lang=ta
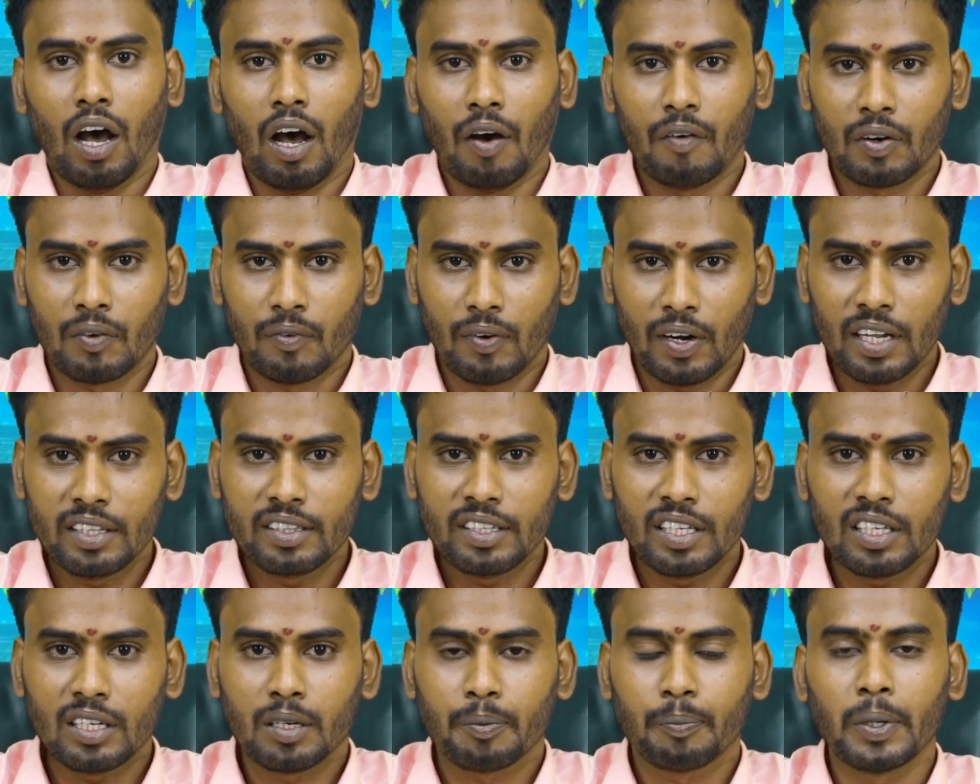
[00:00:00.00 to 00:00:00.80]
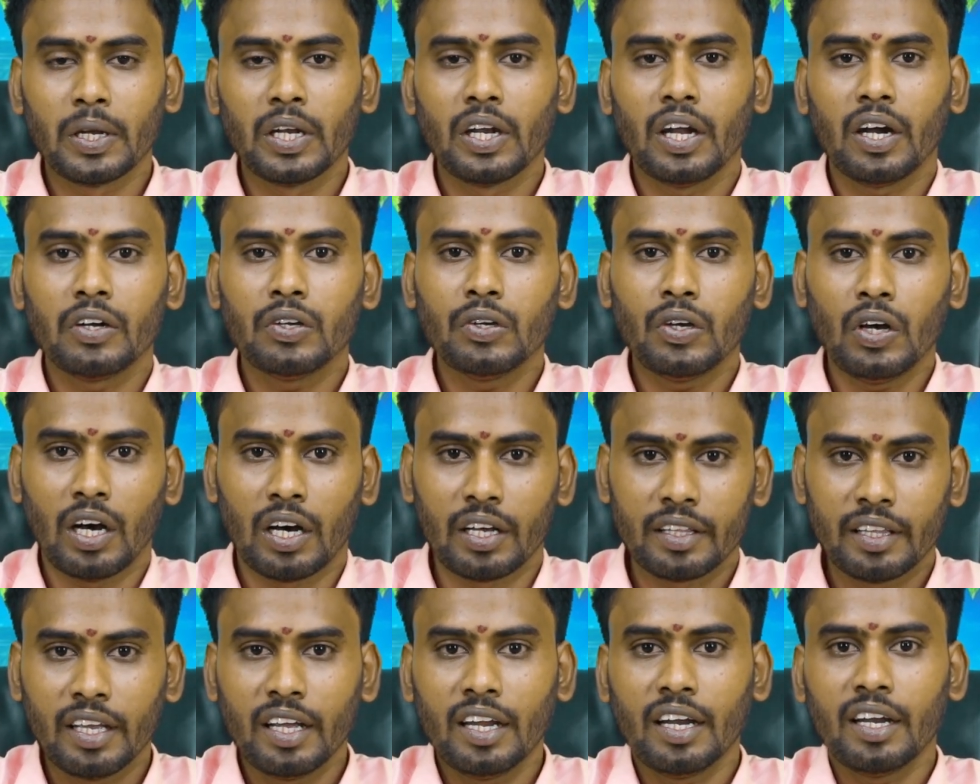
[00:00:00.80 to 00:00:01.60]
அவர் வளர்ந்ததுக்கு பின்னாடியும்
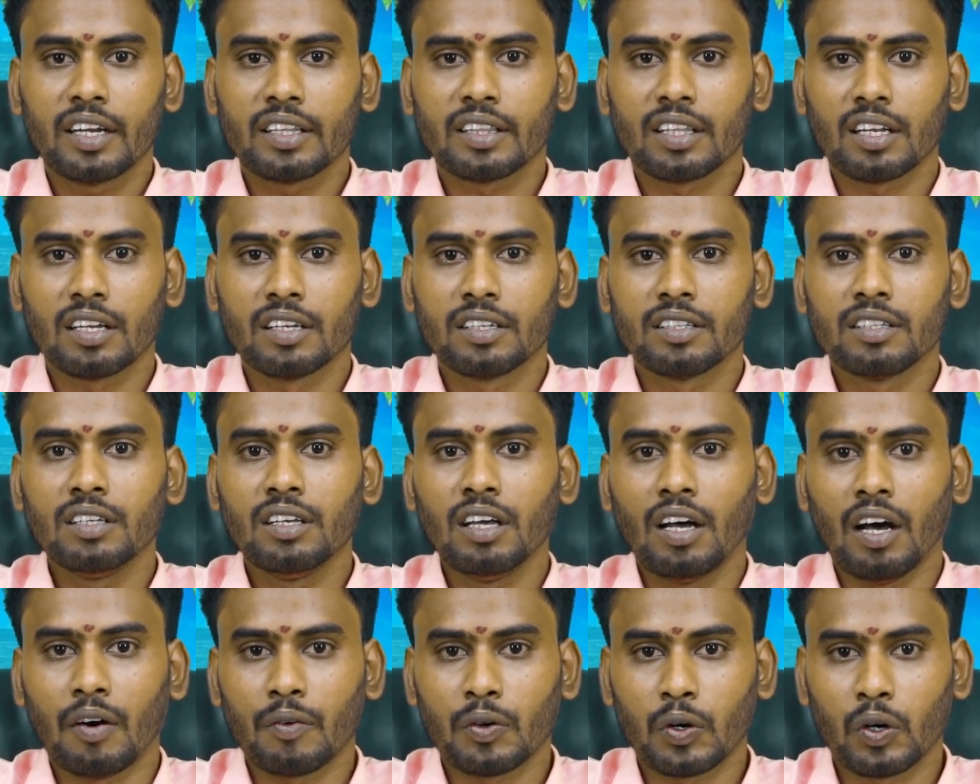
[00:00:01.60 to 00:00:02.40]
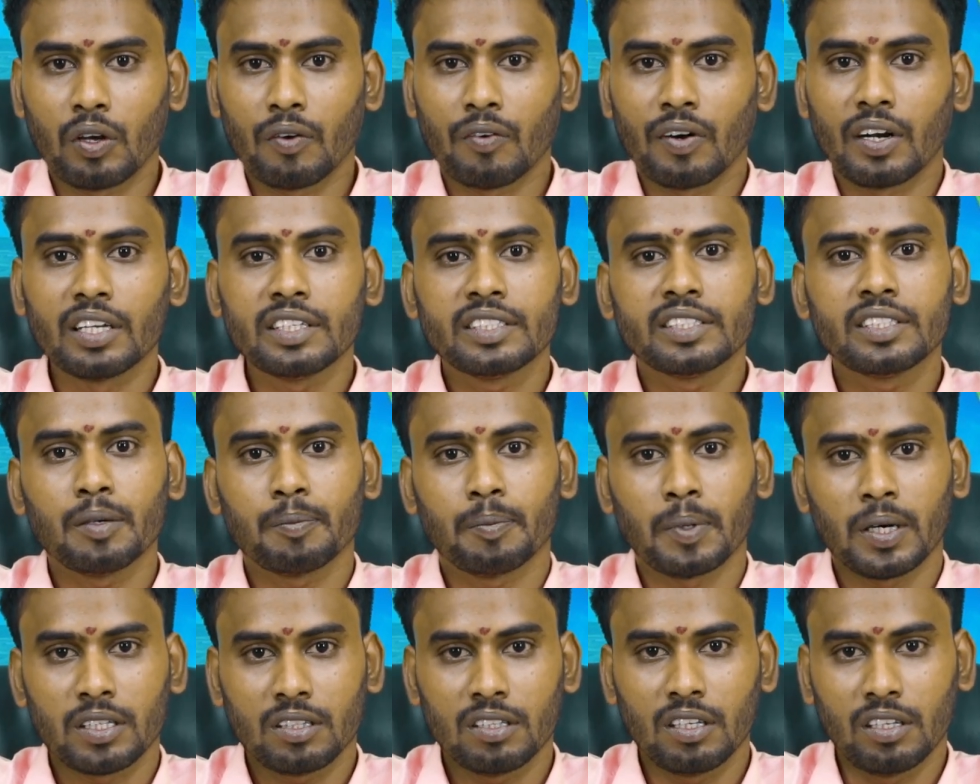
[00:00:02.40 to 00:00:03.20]
அதே இடத்துலேருந்து அவருடைய வளர்ச்சியை
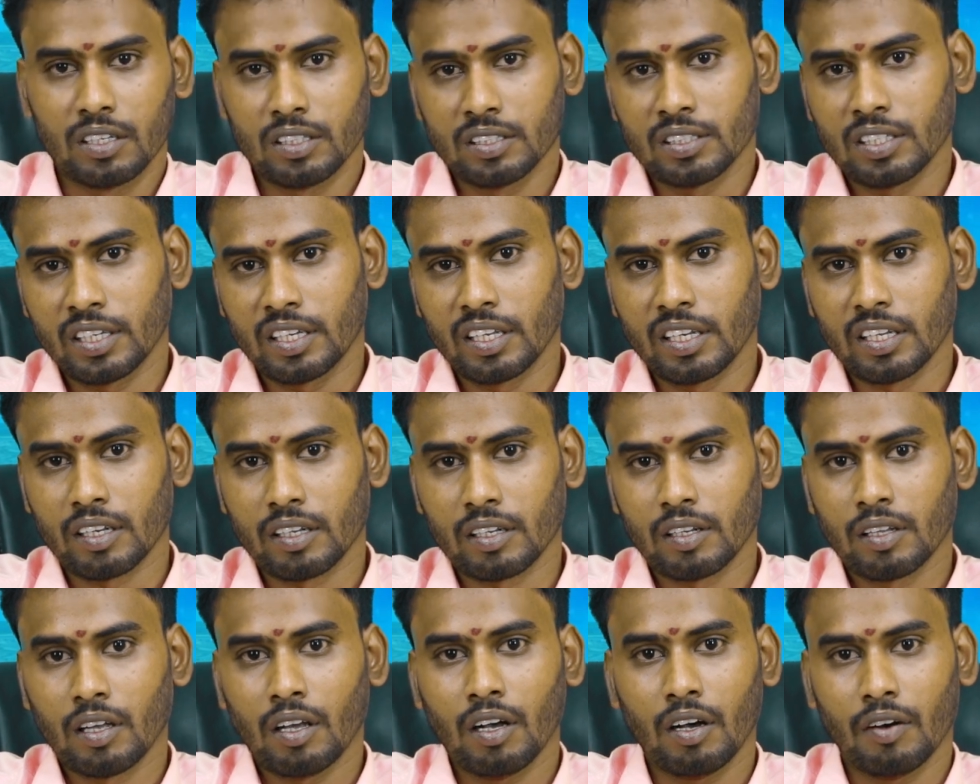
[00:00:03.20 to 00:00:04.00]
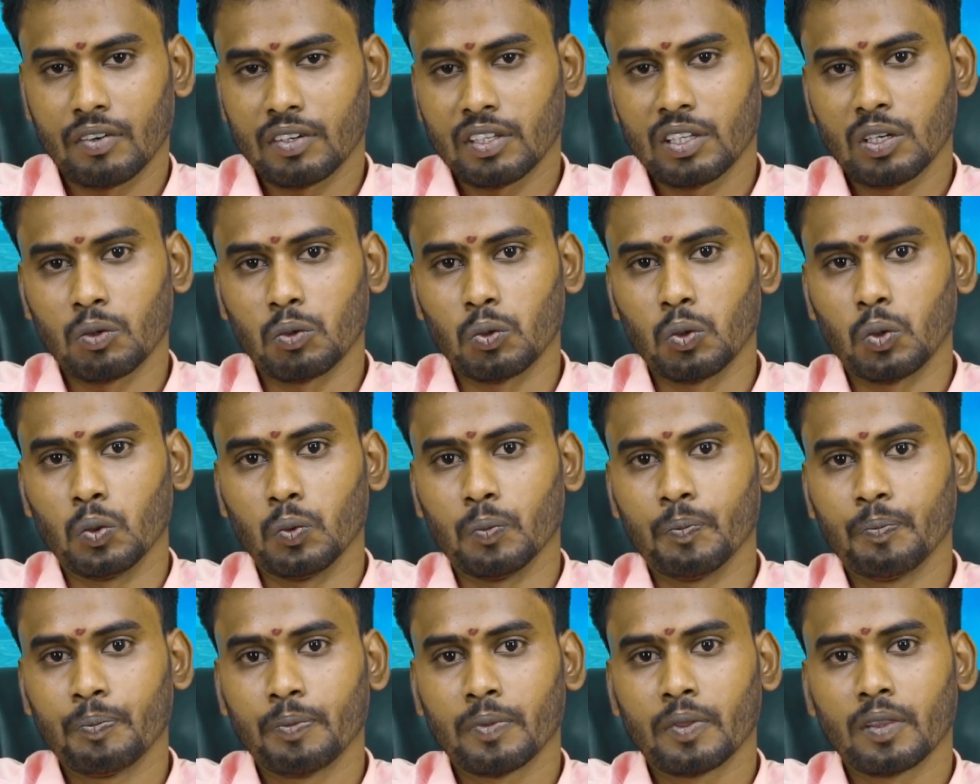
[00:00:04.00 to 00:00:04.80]
பார்த்து ரசிக்கிறார் அவர் தான் குரு
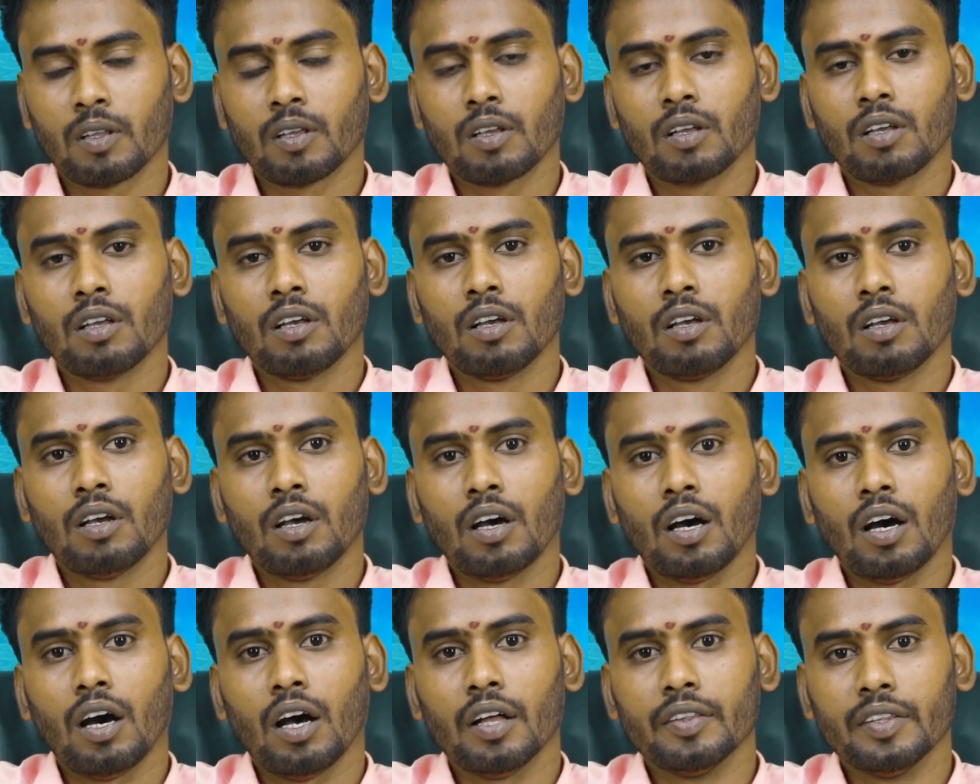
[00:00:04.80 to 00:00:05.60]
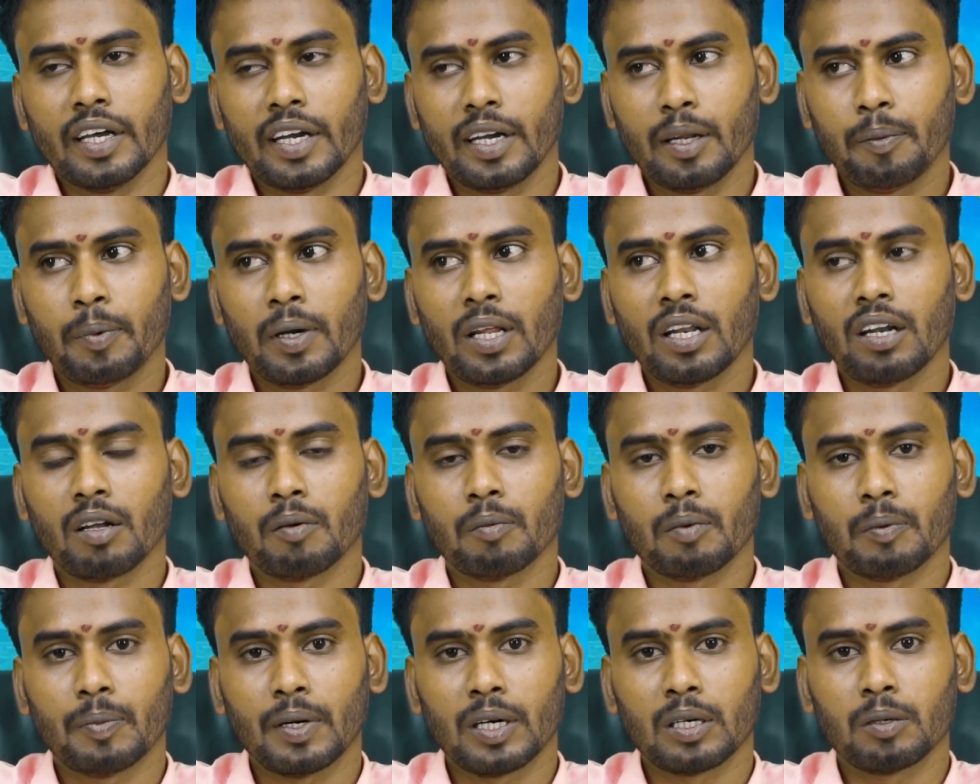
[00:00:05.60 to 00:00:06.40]
அந்த அடிப்படையில்
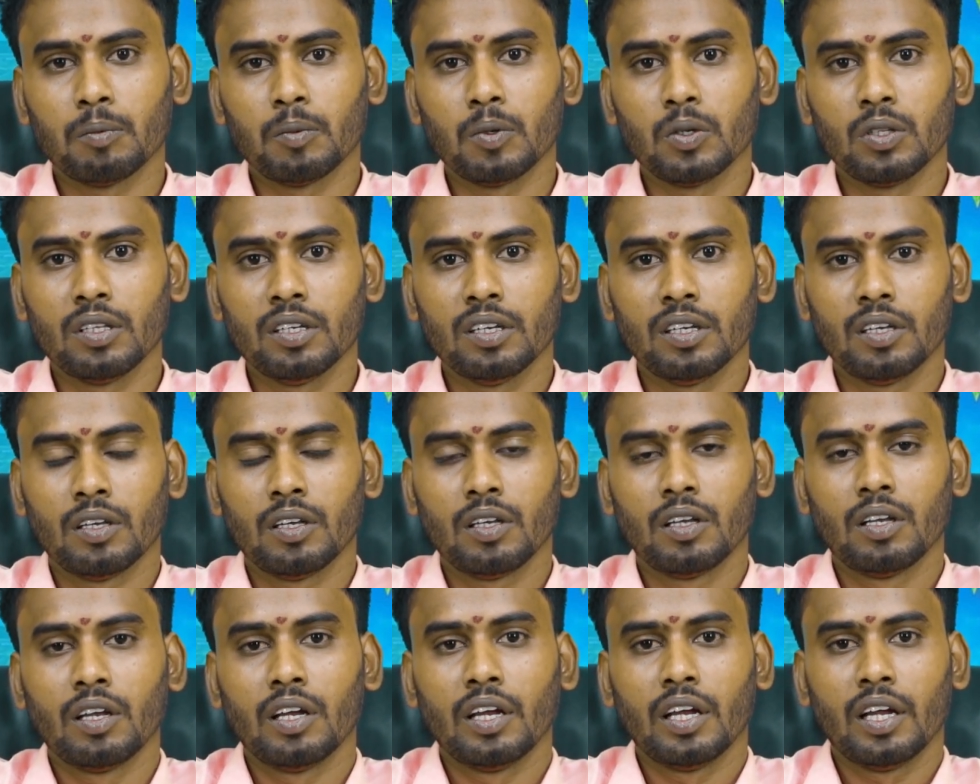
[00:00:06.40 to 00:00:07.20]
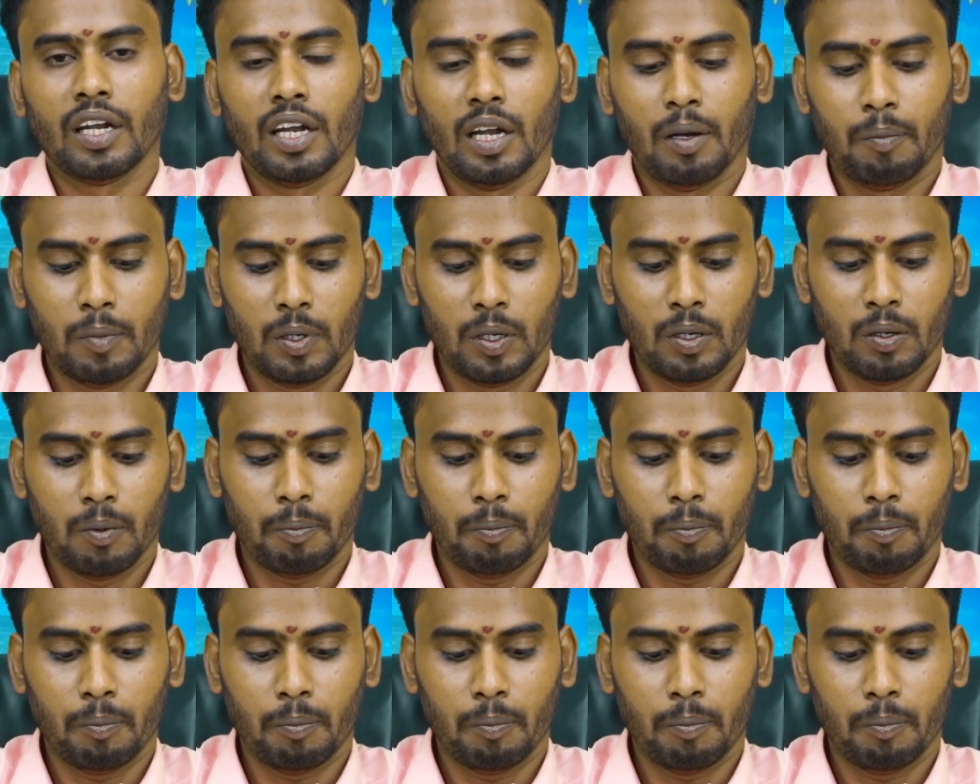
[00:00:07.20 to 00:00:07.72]
நம்ம பார்க்கும்போது நம்ம